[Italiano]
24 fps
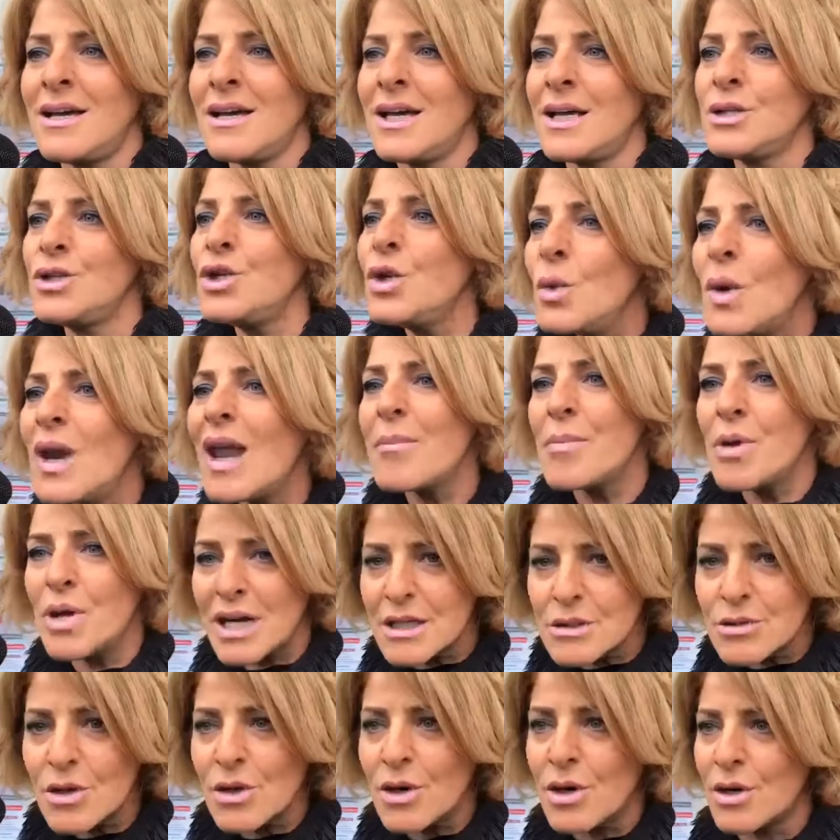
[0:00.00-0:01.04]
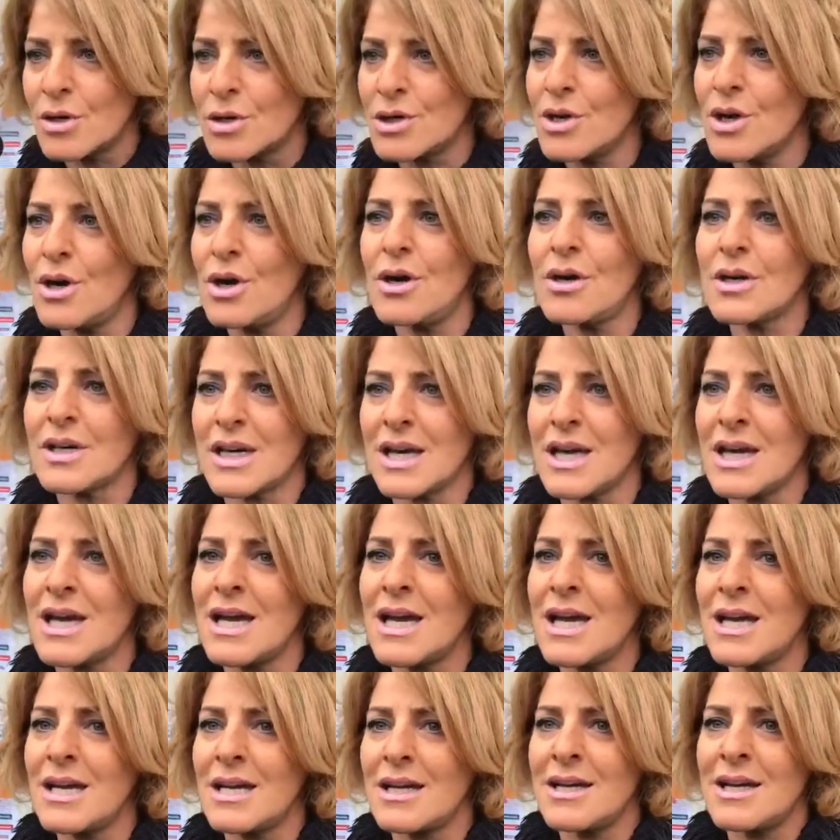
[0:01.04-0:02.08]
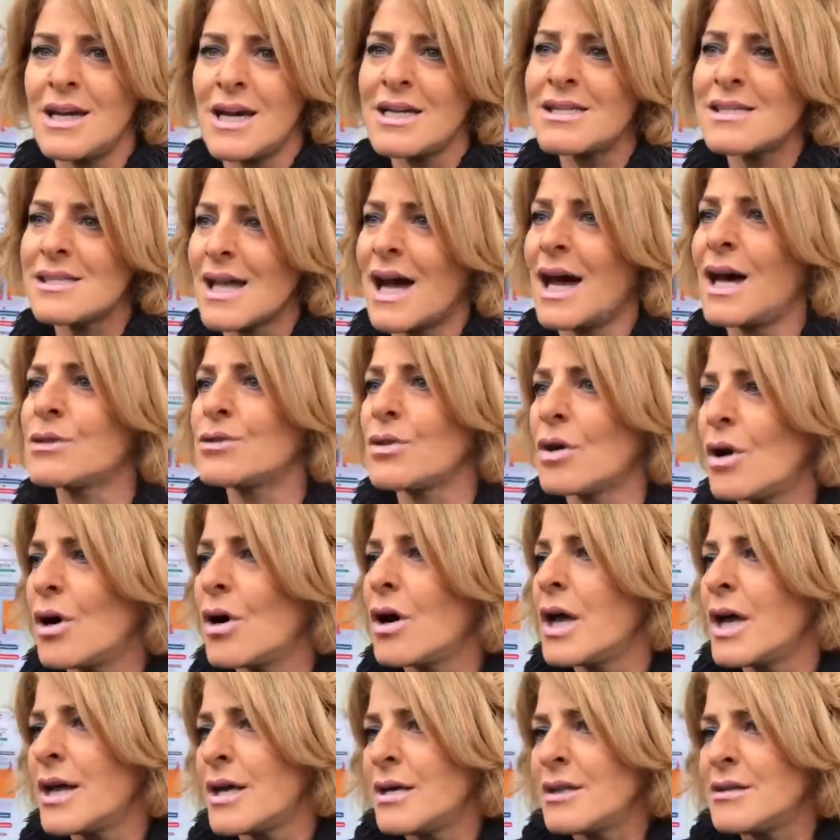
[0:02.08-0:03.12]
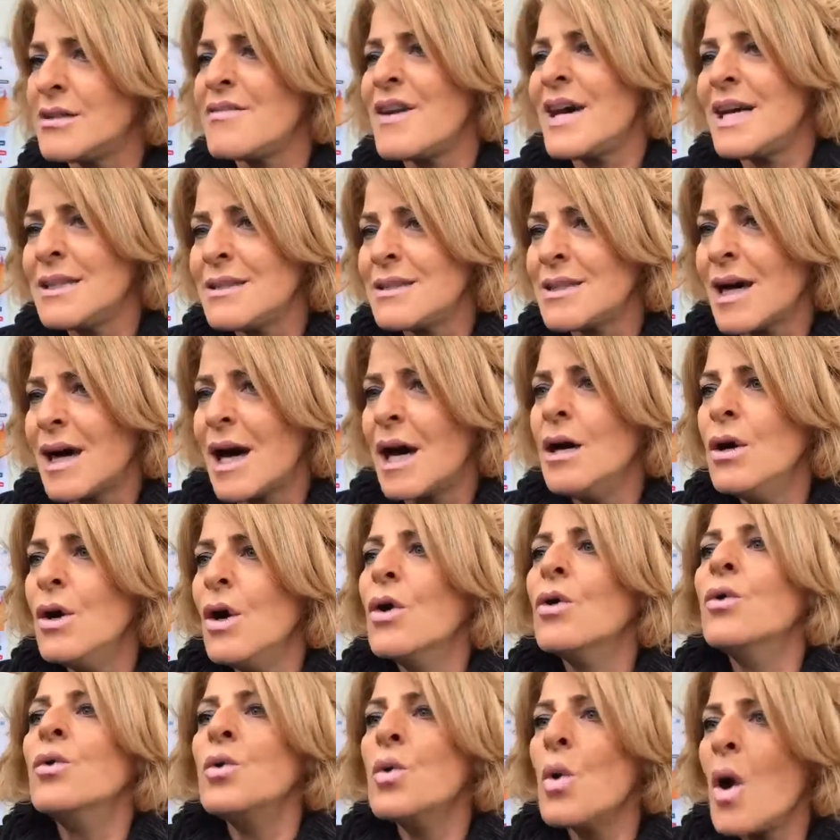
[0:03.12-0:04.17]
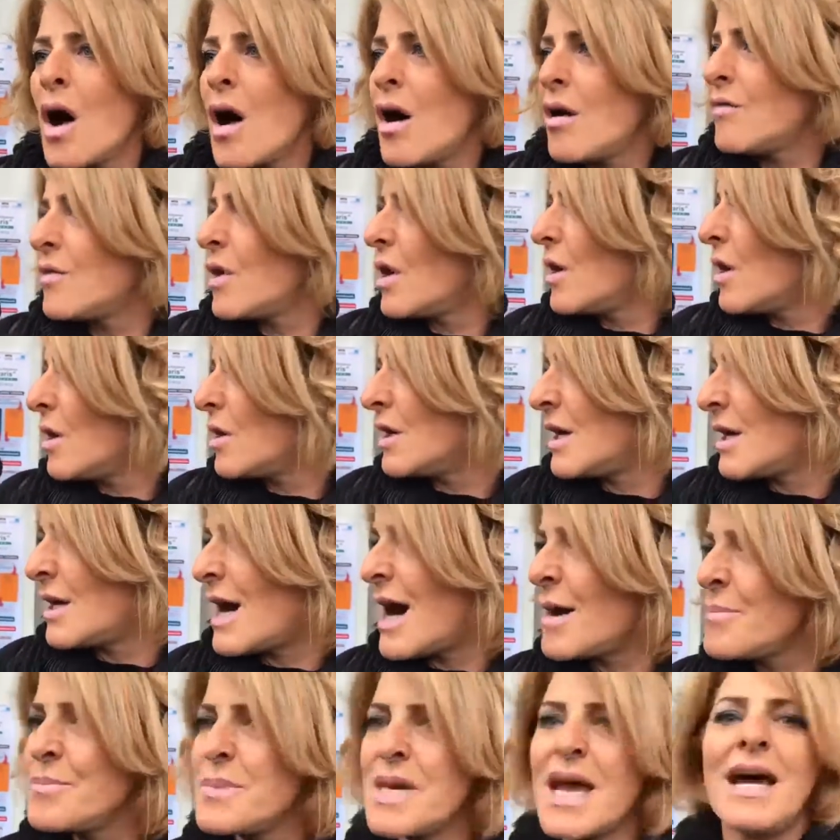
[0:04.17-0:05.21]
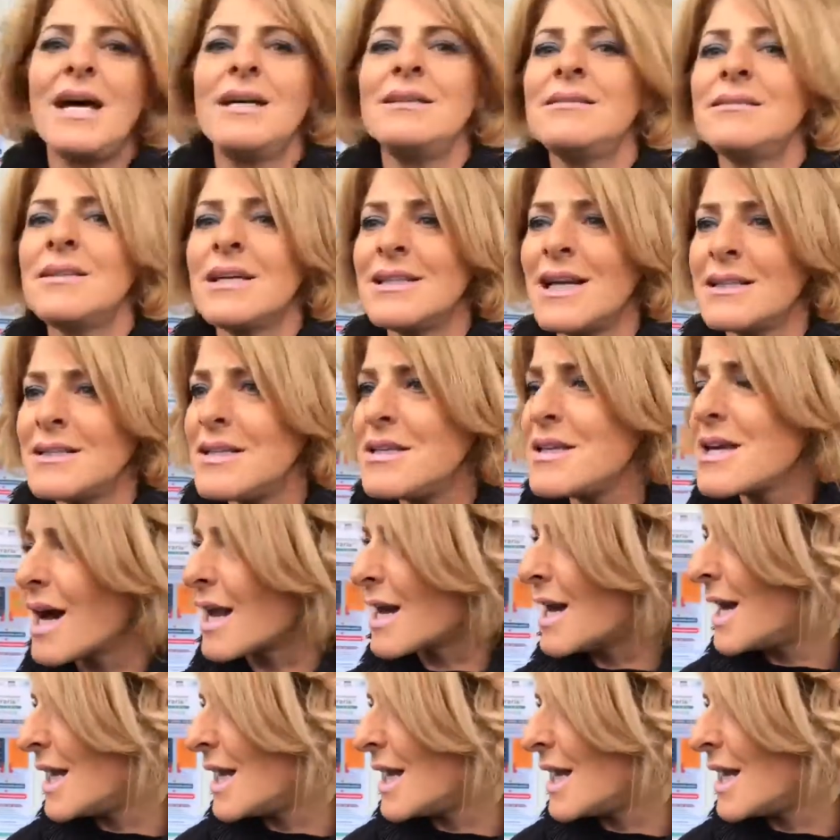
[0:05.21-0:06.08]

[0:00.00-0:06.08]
eh, di un laboratorio che eh, è stato, eh, diventa un nuovo eh, ambiente da dedicare